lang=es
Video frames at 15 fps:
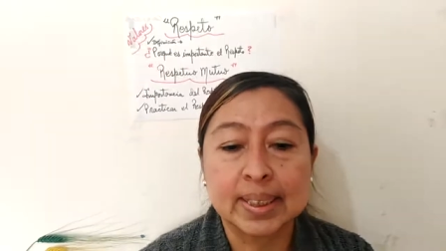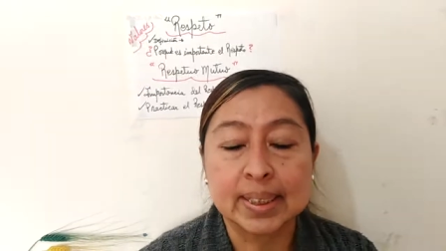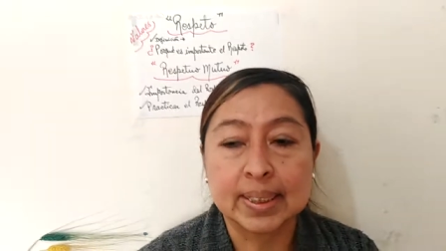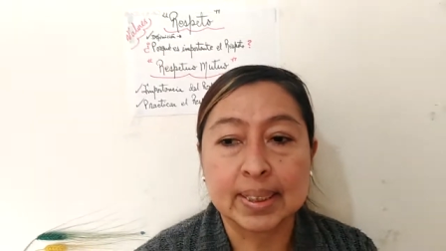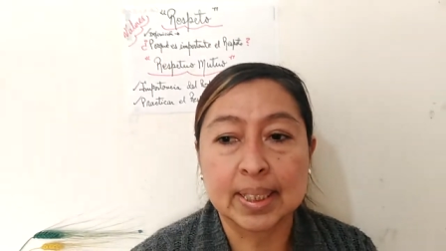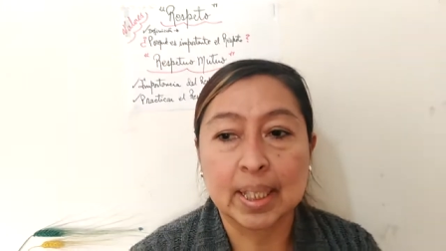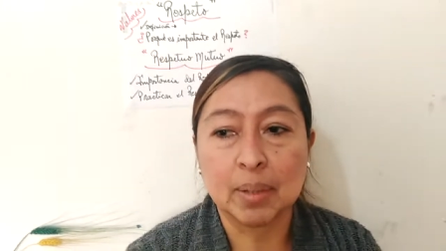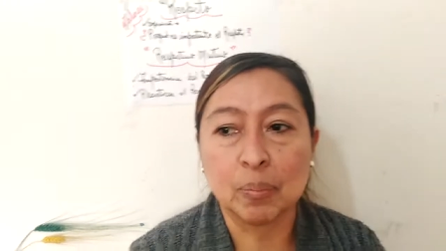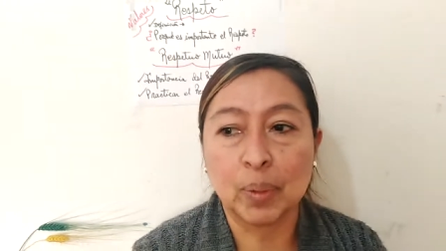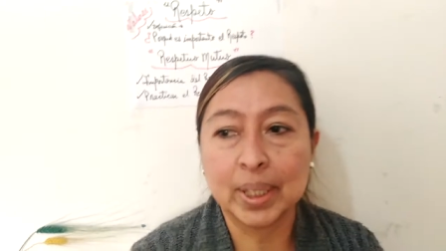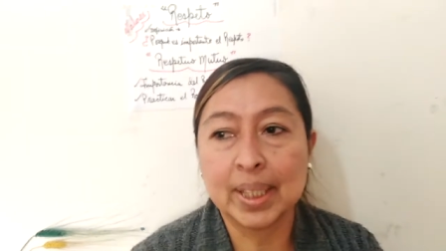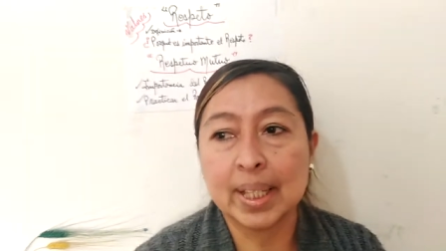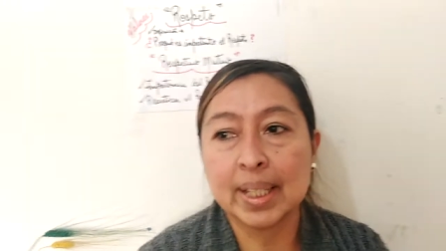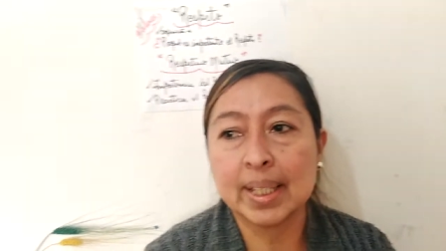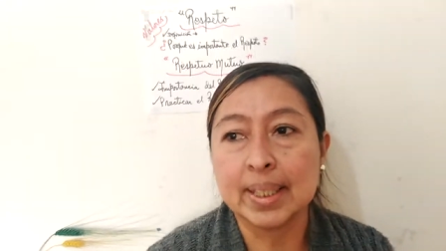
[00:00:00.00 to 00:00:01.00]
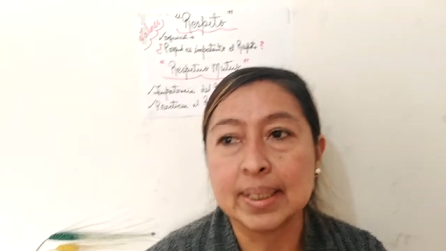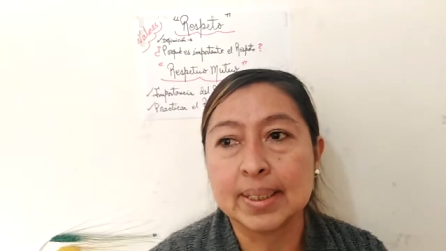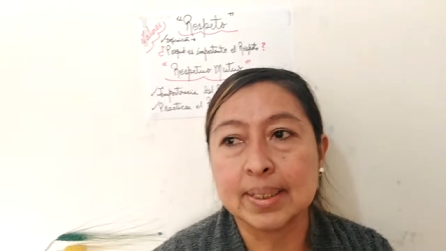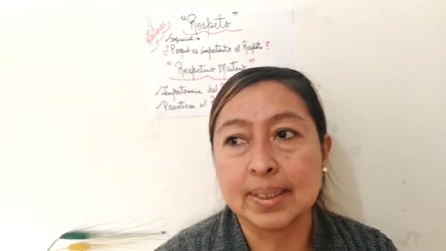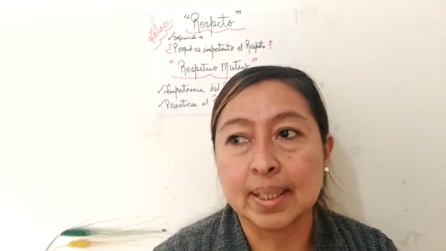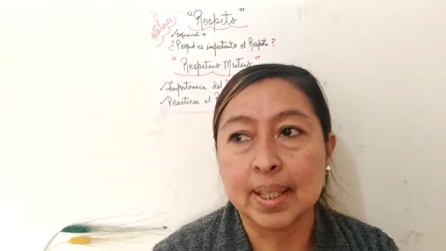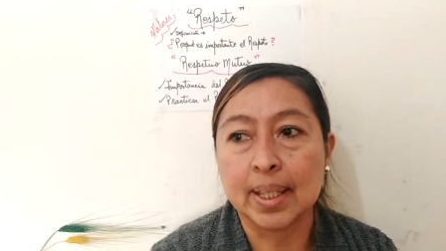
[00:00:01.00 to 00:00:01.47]
este, buena
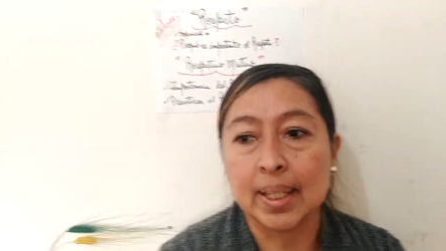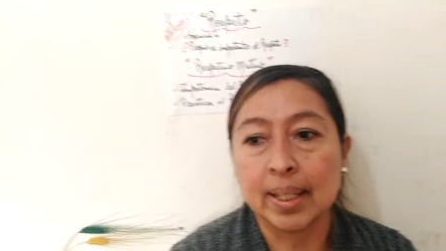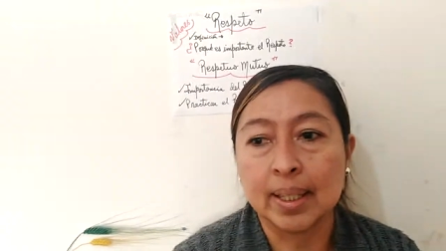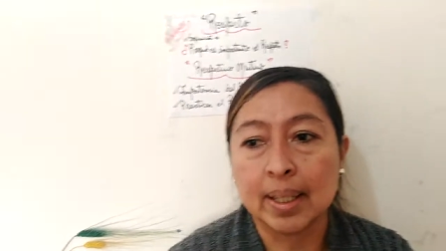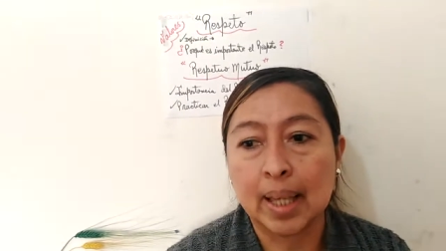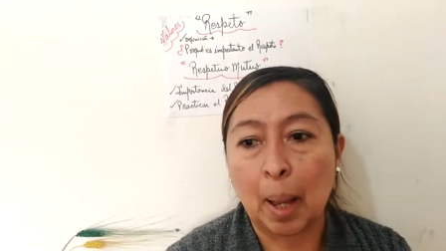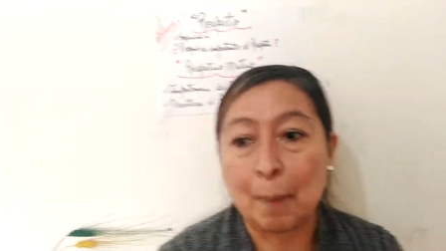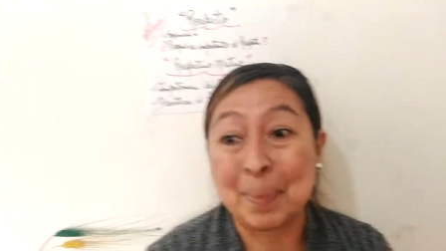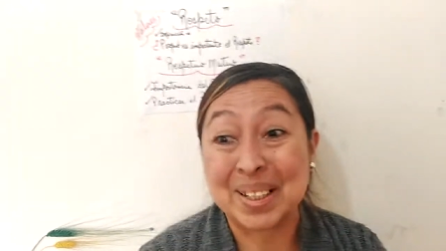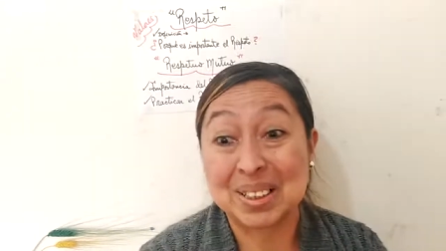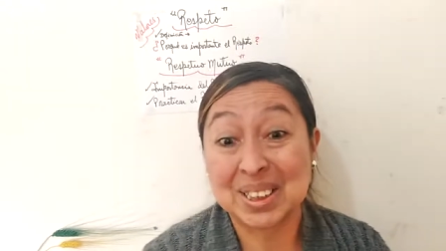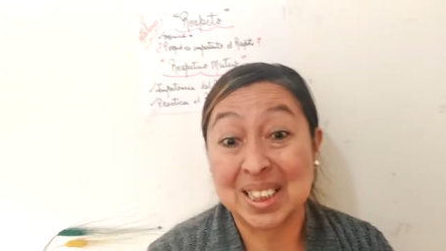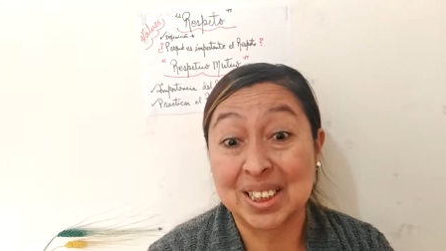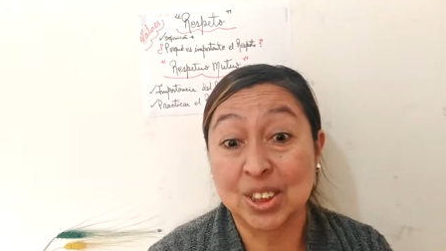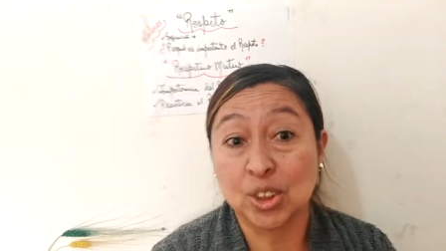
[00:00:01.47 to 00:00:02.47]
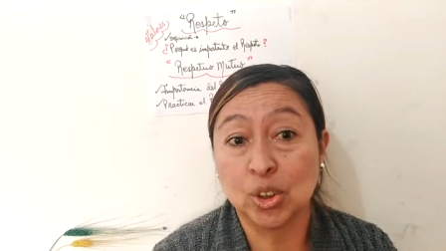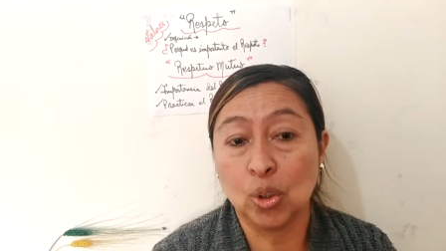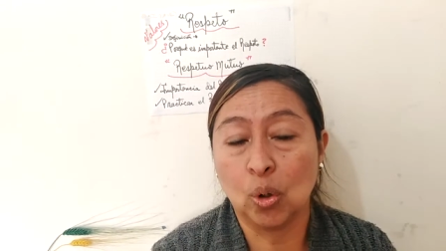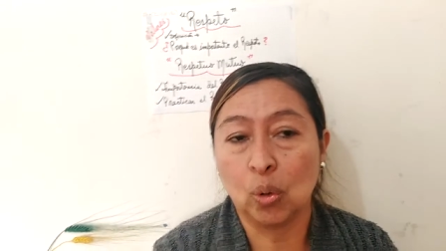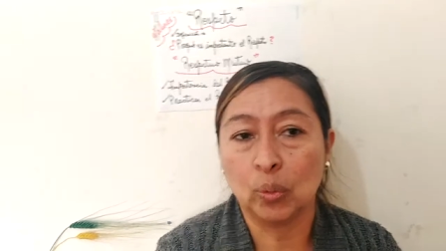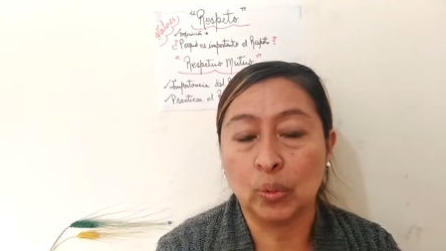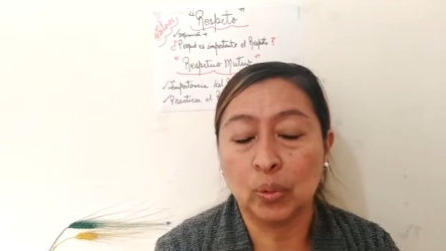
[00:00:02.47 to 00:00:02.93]
este,
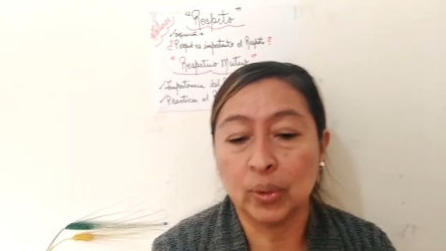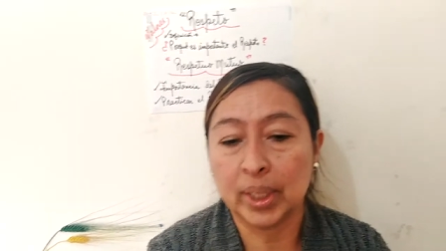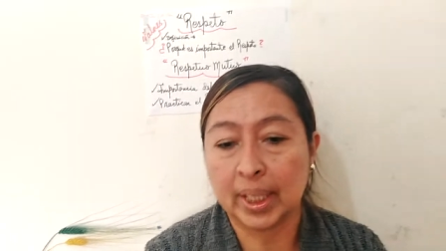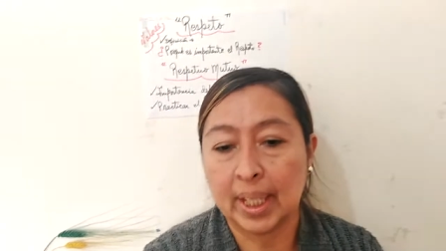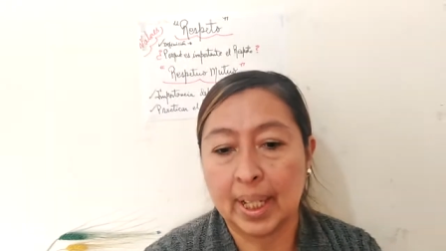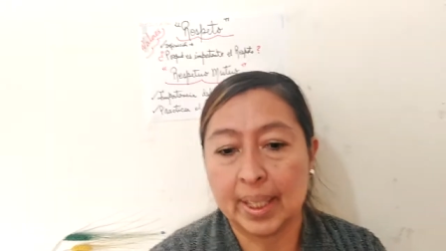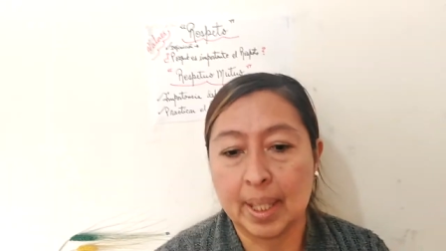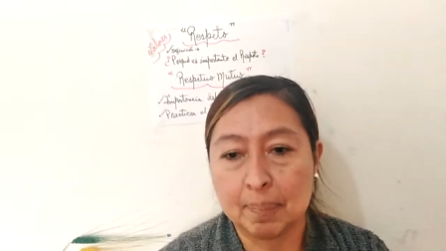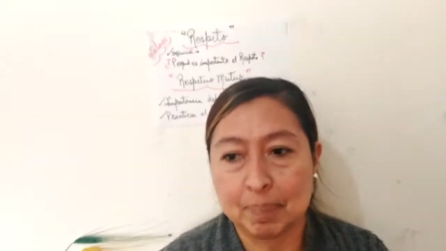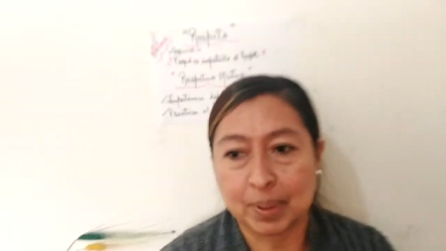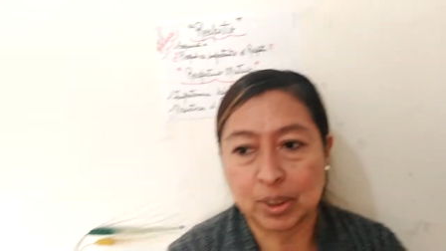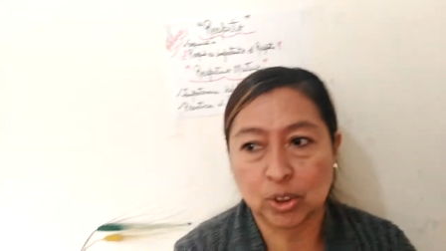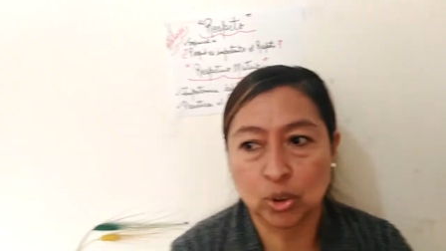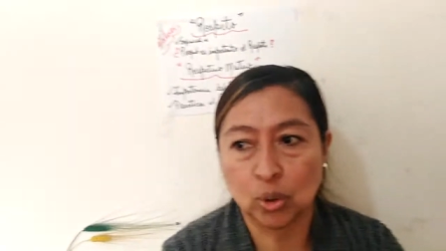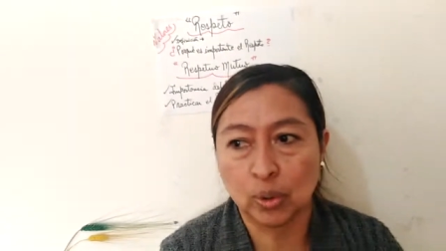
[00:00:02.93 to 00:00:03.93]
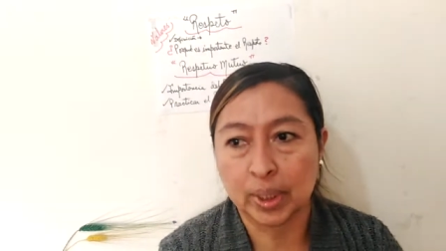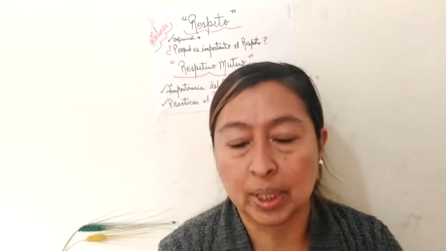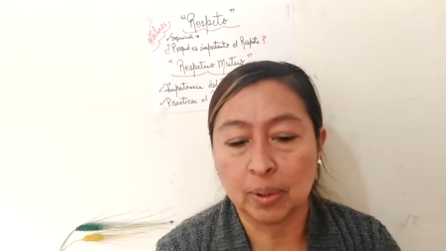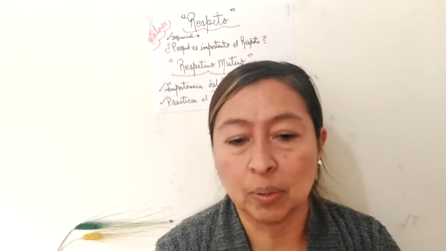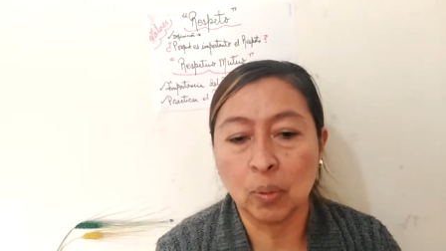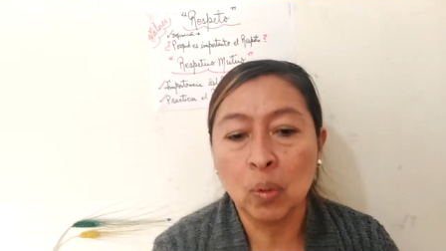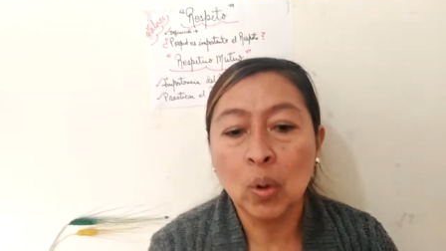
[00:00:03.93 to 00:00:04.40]
apreciación ¿no? de cada persona,
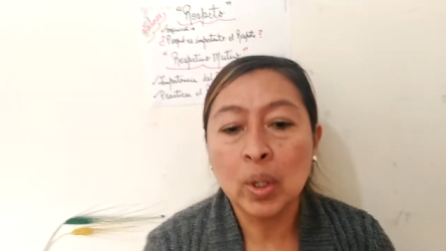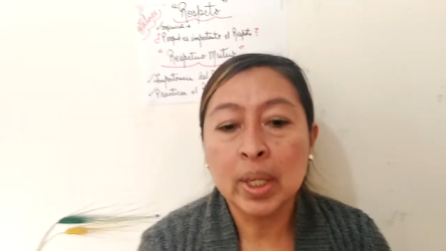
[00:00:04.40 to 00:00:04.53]
¿no?